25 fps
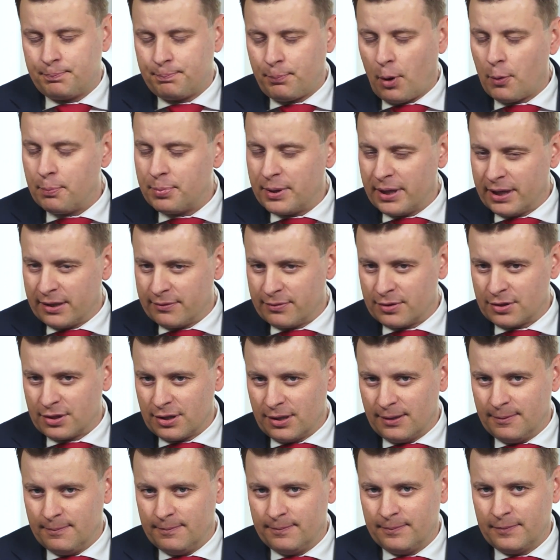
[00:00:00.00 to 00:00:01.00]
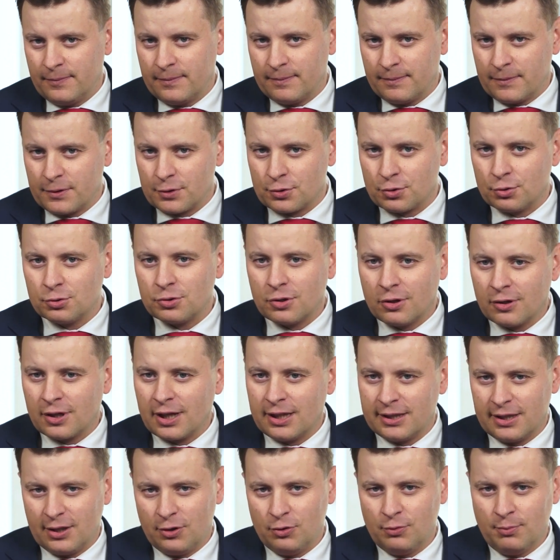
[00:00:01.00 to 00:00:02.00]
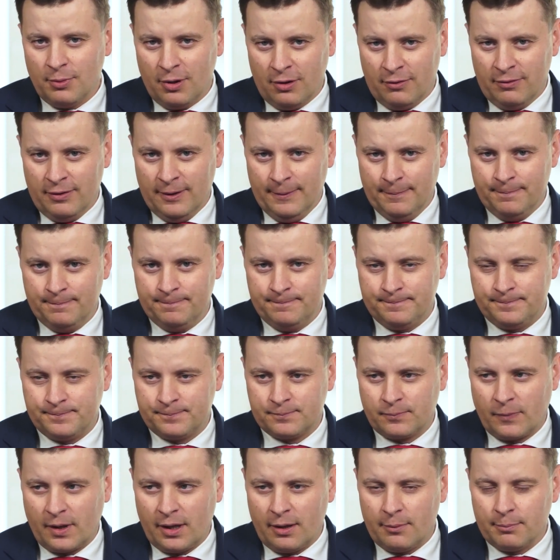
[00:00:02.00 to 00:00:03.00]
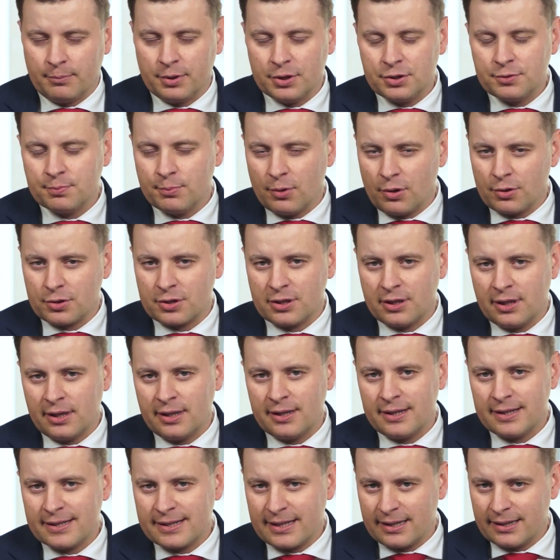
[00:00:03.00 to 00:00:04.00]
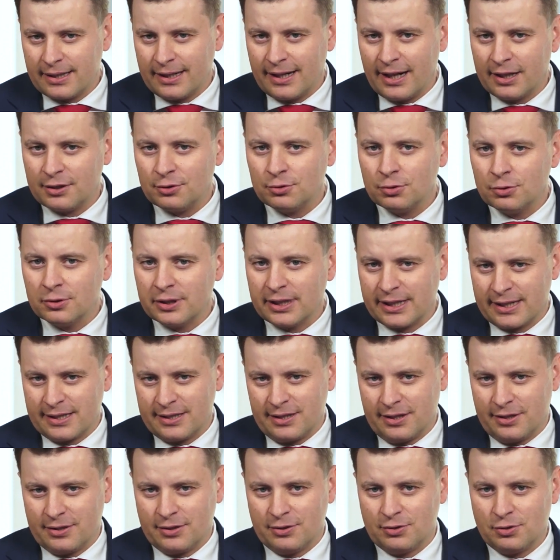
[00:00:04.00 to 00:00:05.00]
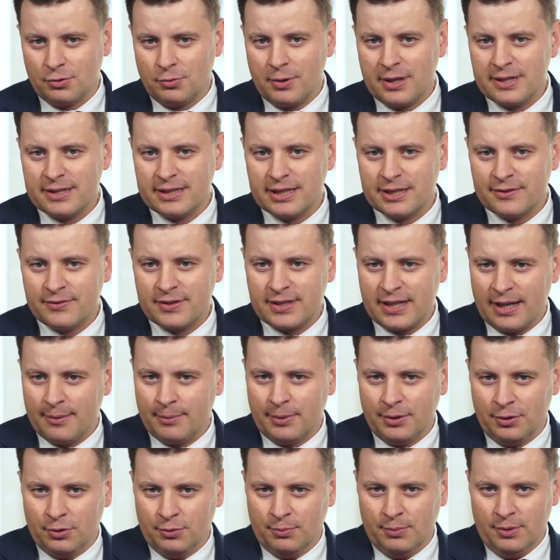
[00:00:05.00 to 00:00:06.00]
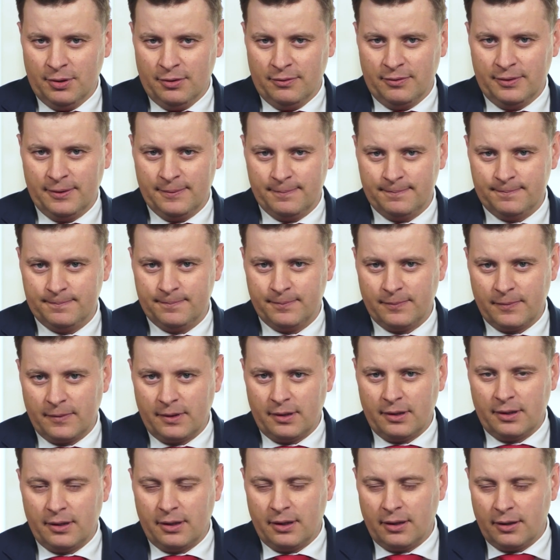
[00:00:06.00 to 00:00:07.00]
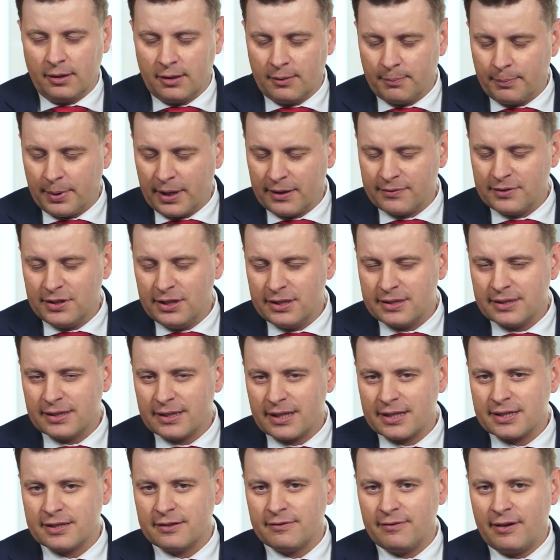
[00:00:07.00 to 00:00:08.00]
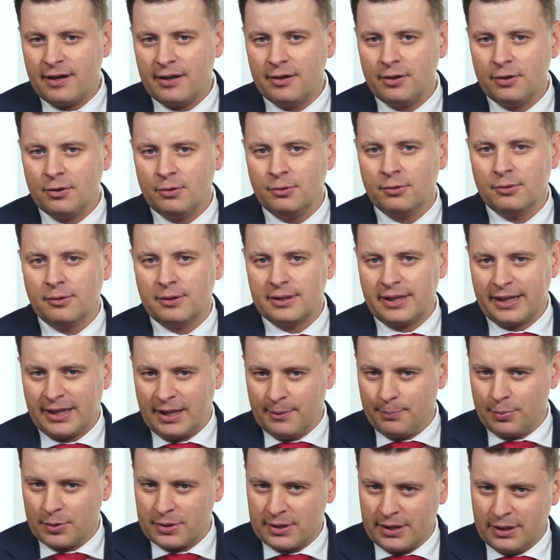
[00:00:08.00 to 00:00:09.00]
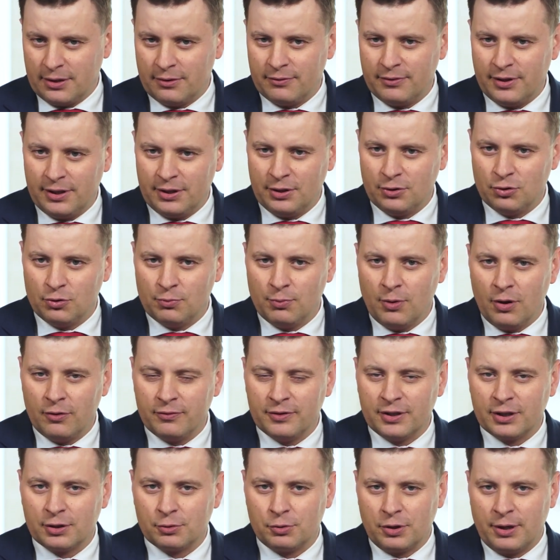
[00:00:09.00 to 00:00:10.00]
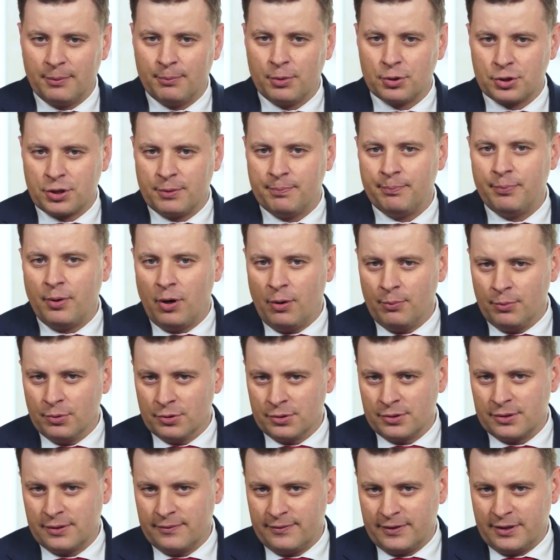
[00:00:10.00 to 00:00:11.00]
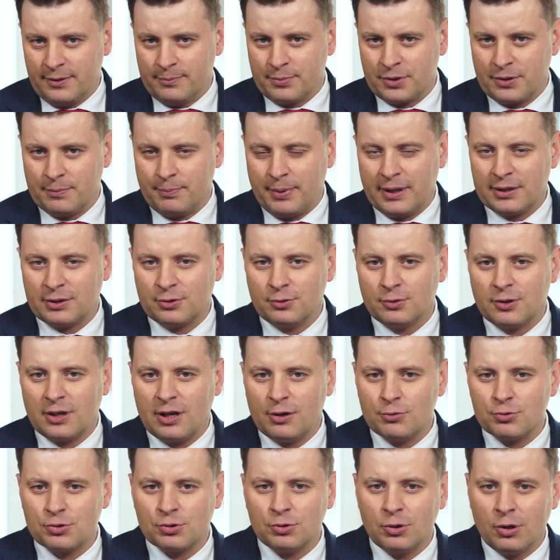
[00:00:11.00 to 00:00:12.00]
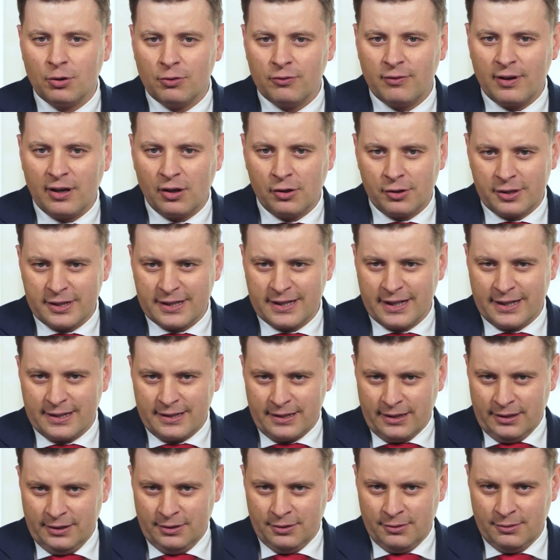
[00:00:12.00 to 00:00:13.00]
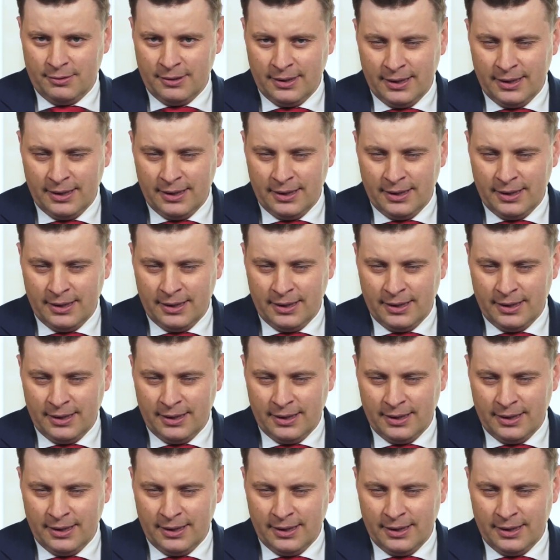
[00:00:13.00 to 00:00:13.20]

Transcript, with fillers: Po pierwsze, rzut oka na umowę. Być może ratunek z tej sytuacji jest w samej umowie. Prawnicy nazywają takie postanowienie umowne, które może pomóc w tym przypadku, klauzulą waloryzacyjną.